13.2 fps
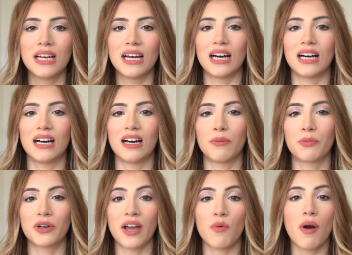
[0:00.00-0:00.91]
ah,
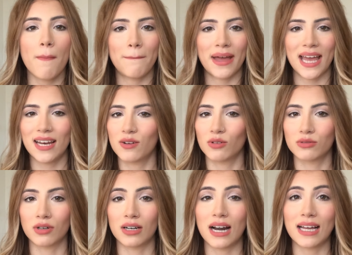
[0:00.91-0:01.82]
porque uma pele
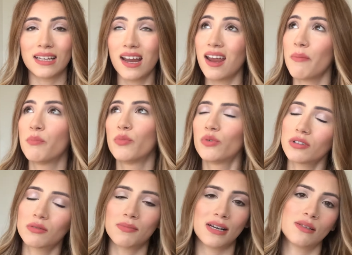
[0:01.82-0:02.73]
contornada é
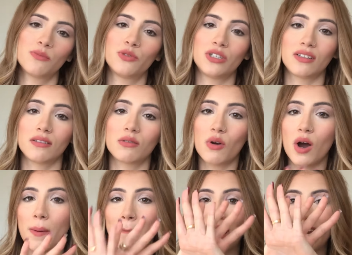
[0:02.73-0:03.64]
muito mais bonita do que
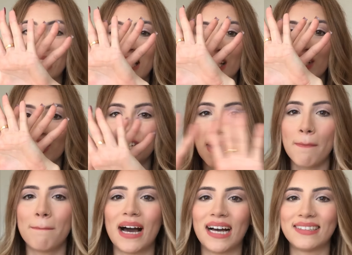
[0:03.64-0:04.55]
uma pele
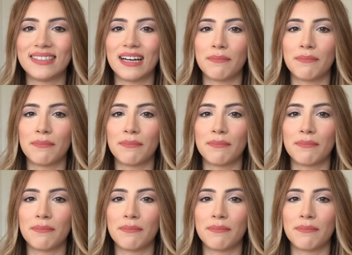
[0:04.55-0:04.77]
chapada.